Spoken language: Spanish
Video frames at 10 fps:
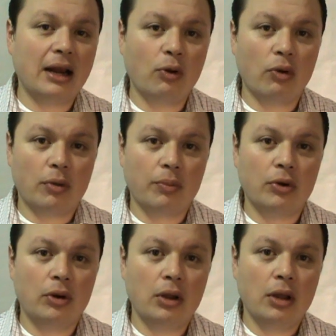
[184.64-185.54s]
el cuerpo,
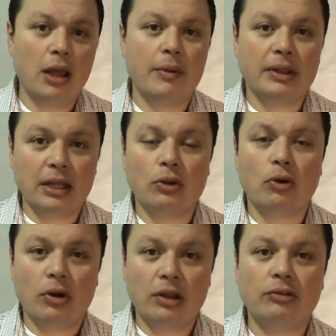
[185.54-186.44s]
evitando
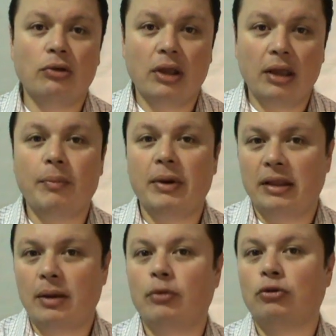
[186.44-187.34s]
con esto que
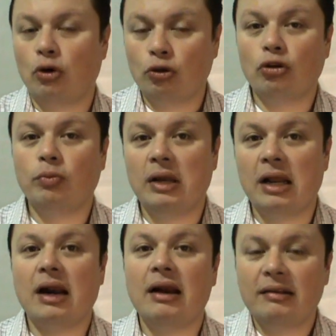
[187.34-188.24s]
perdamos otros
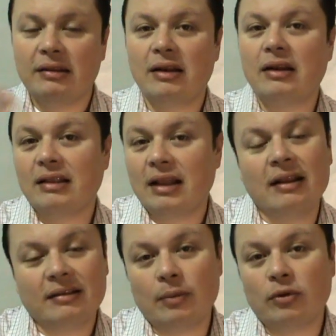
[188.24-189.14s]
minerales que
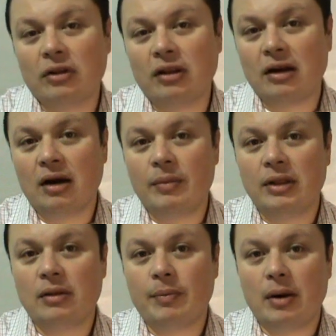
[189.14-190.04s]
necesitamos
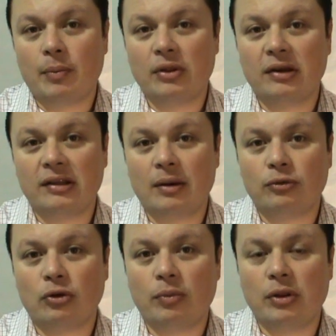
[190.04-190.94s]
realmente para poder ser
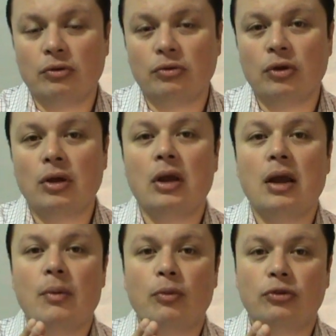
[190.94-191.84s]
absorbidos.
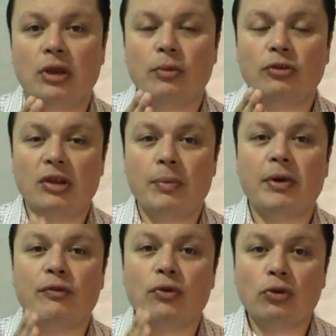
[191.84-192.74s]
Busquemos
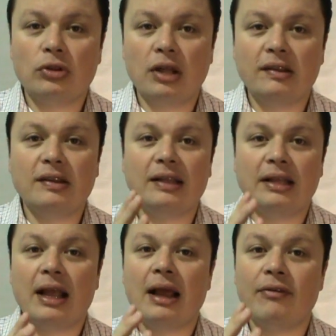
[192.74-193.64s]
siempre frutas que
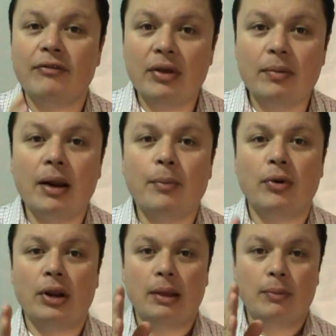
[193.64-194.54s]
tengan fibra,
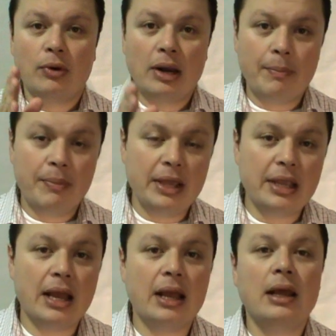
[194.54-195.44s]
por ejemplo la
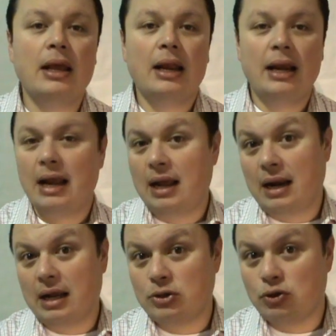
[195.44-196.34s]
piña, la
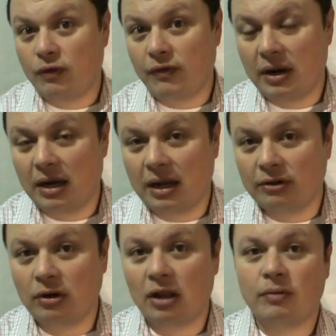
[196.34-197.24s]
alcachofa en el
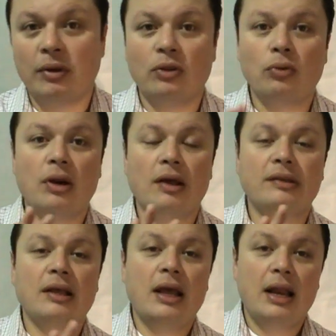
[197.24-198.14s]
caso de las
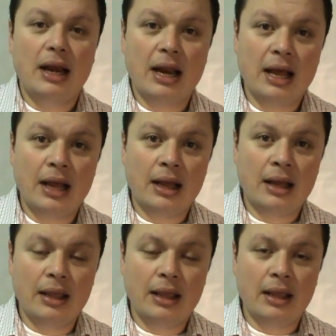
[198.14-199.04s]
verduras,
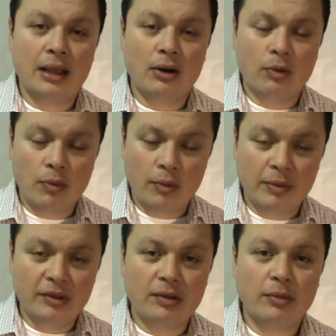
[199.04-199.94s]
la, eh, como
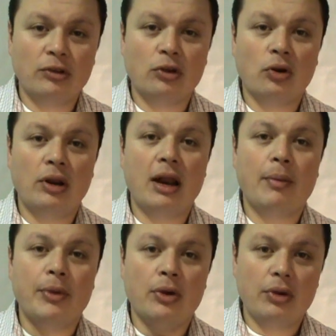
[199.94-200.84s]
bien se mencionó el
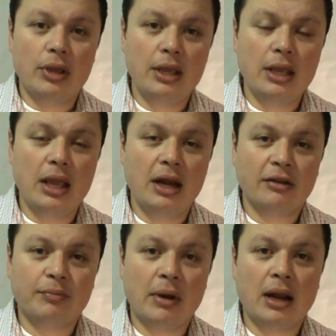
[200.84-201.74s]
apio y el
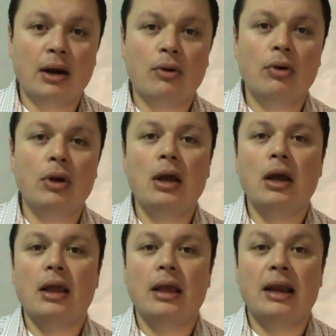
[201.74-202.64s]
espárrago,
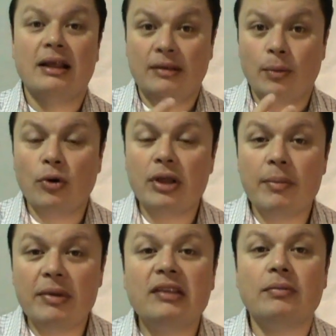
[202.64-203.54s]
eh, la cebolla
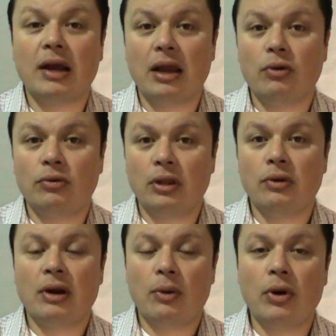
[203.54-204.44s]
misma que
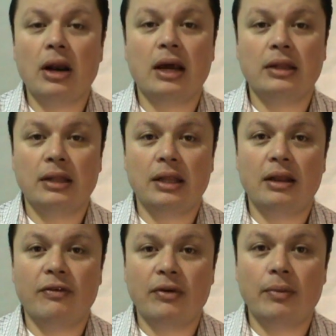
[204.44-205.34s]
contiene una buena cantidad
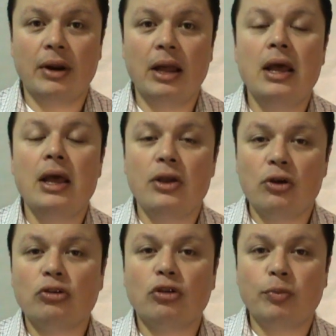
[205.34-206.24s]
de fibra y
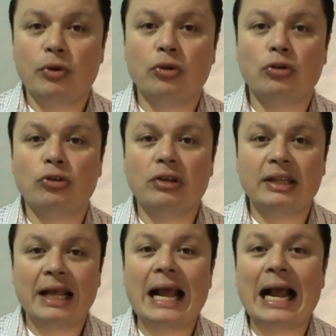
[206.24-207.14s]
otros productos que
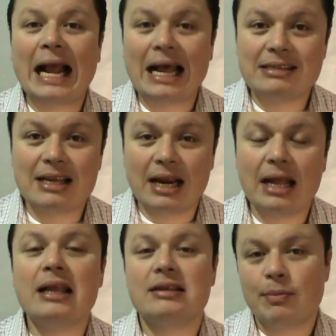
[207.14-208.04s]
tengan
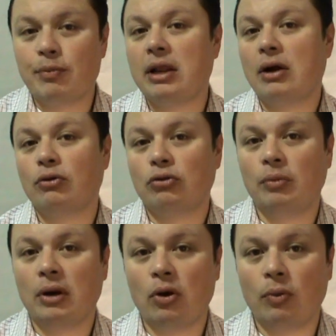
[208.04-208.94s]
cáscara y que se puedan
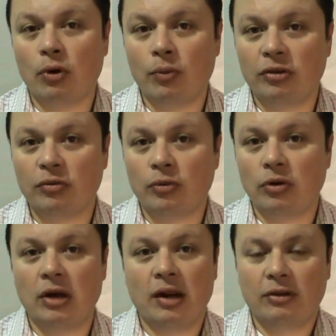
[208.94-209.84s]
consumir como lo mismo.
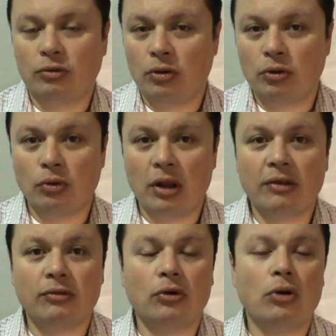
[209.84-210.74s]
En el caso del
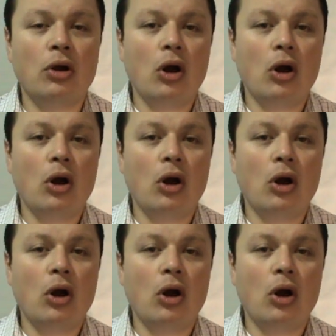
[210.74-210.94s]
durazno